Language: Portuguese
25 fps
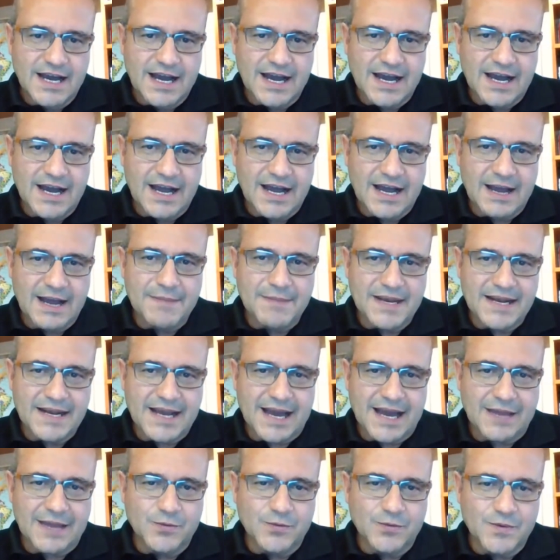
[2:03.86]
a, a
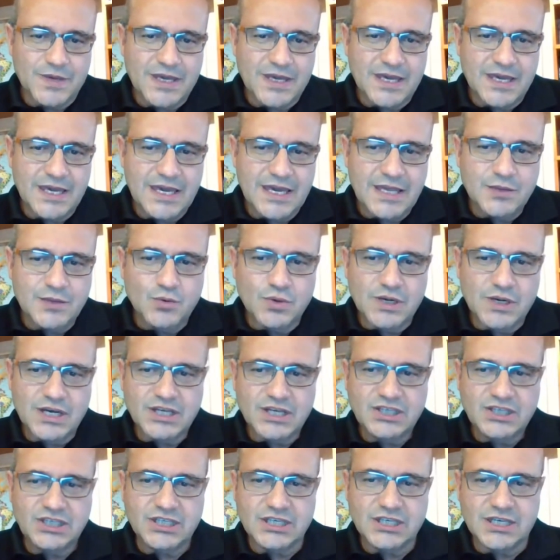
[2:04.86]
mercado. E, e,
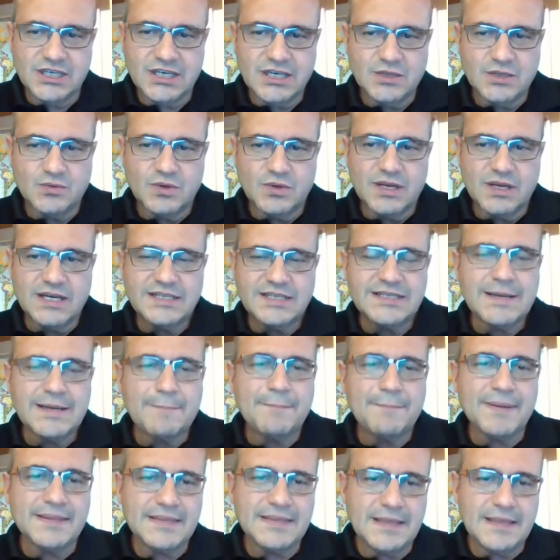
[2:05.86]
durante, e durante a
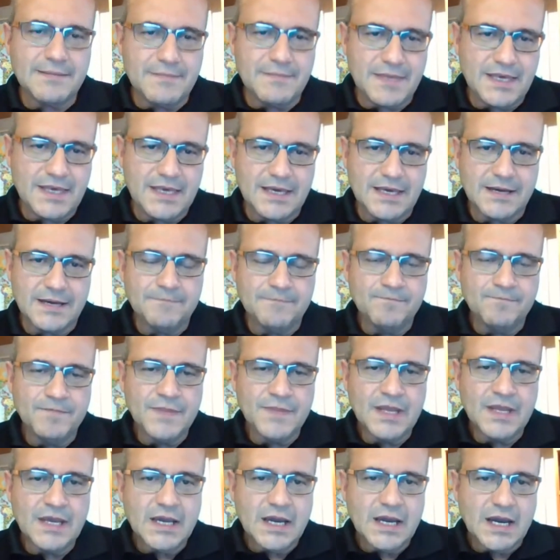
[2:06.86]
pandemia,
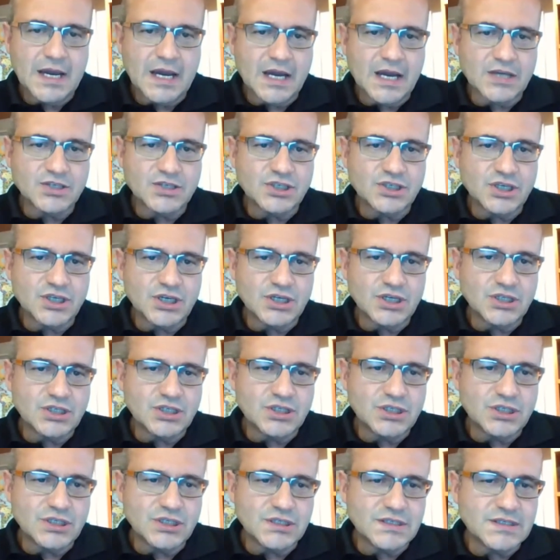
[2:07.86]
a
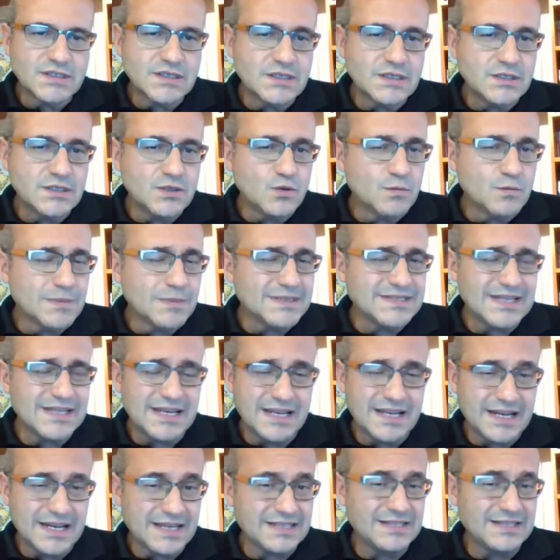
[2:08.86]
gente sentiu uma
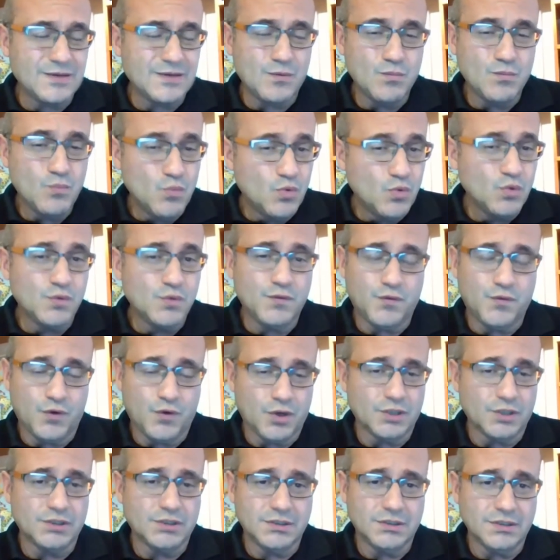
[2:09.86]
aceleração muito
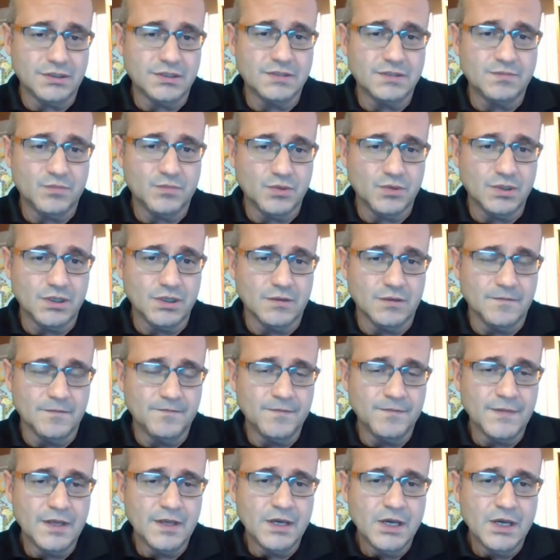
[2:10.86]
forte nesse modelo.
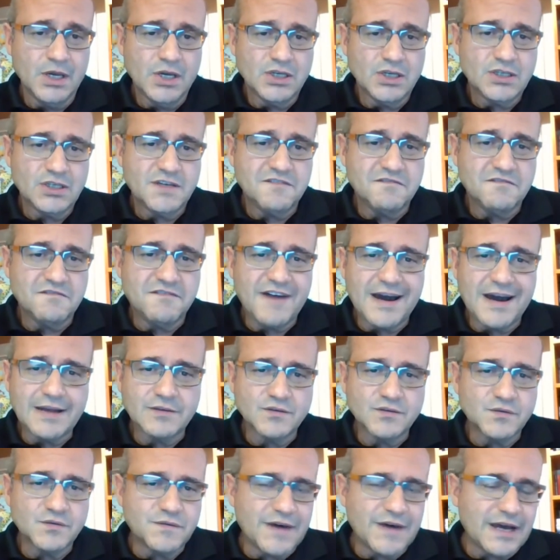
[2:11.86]
Acho que
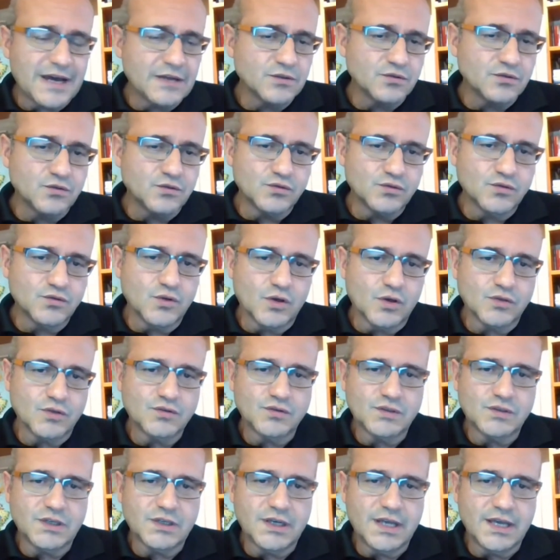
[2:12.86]
vários, vários dos
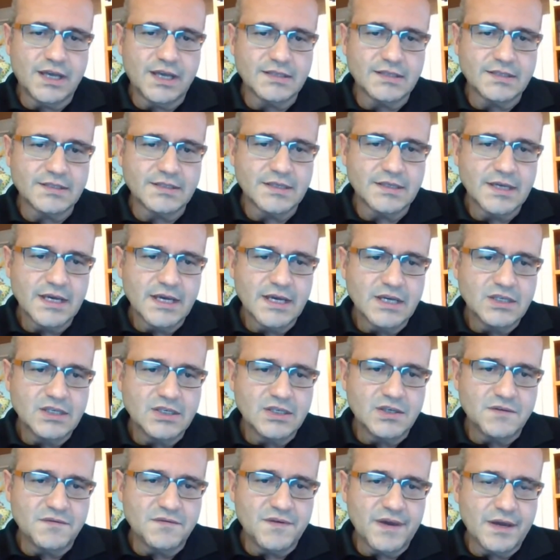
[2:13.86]
nossos clientes
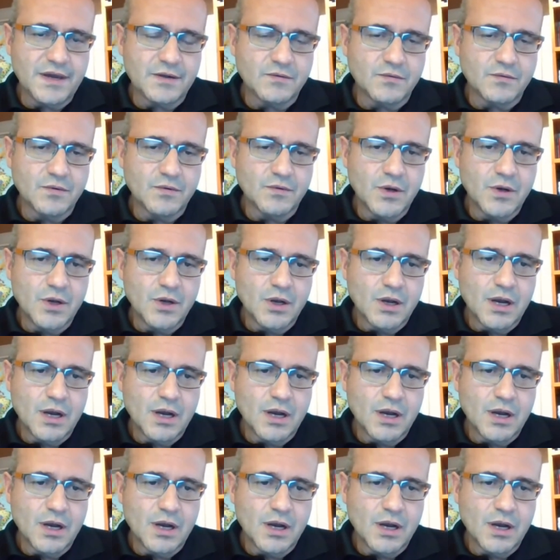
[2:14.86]
tiveram,